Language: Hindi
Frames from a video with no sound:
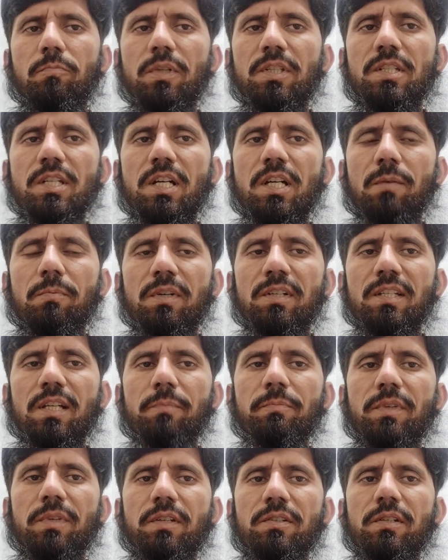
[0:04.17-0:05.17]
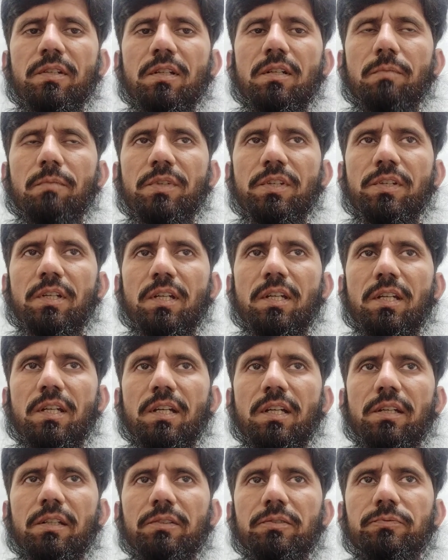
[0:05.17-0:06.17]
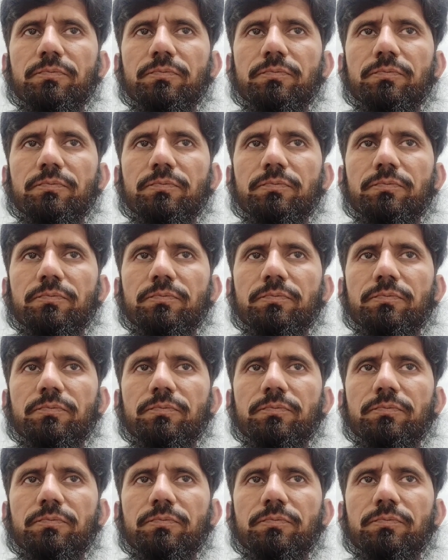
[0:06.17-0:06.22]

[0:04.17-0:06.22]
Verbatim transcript: पंजाब एग्ज़ामिनेशन कमीशन ने